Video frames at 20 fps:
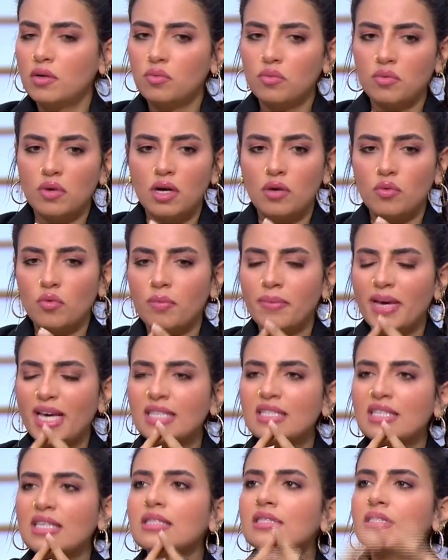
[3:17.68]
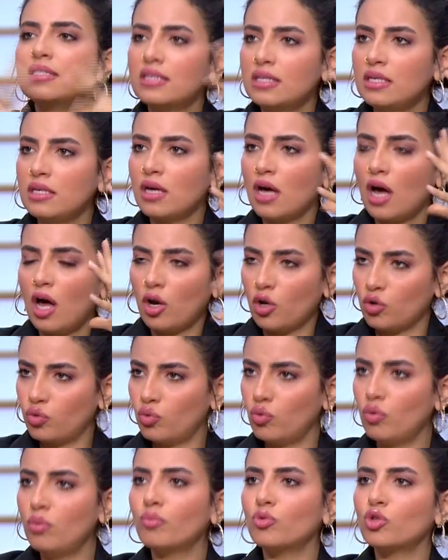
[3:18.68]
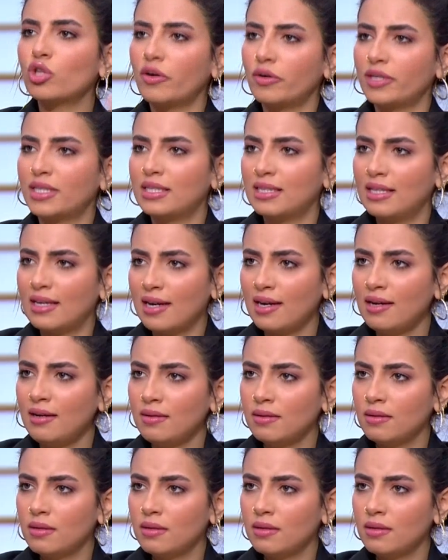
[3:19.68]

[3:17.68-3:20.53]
وبقيتي انت على طول متوتره